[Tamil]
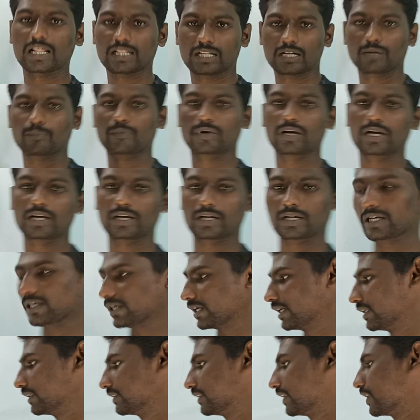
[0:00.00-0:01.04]
அதை நம்ம
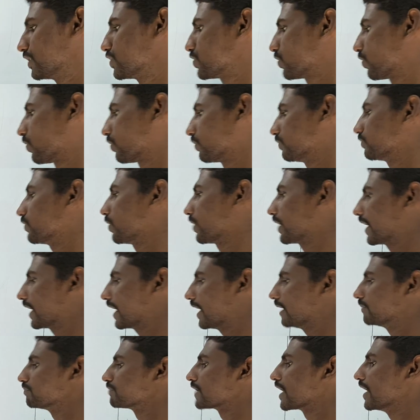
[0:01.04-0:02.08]
தெரிஞ்சுக்கணும்
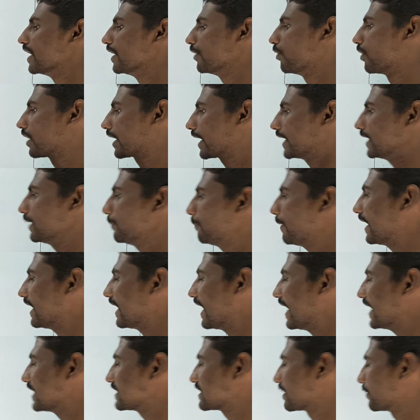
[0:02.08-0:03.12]
ஓகேங்களா ஓகே இப்போ
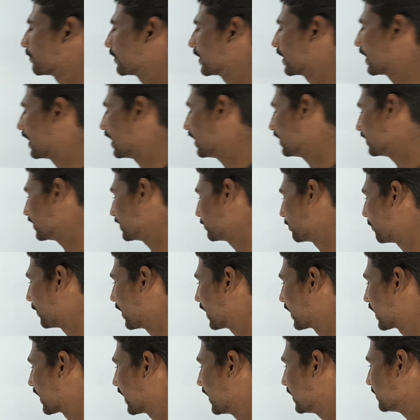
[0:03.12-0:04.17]
என்ன ஆயிடுச்சு அப்படின்னா இப்போ
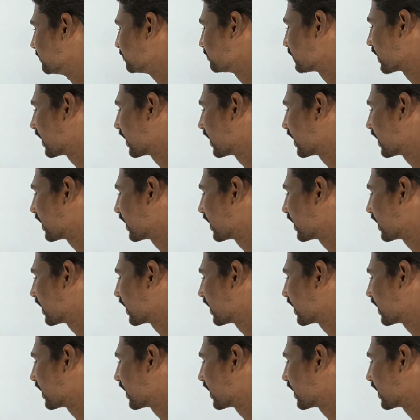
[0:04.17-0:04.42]
பாருங்கள்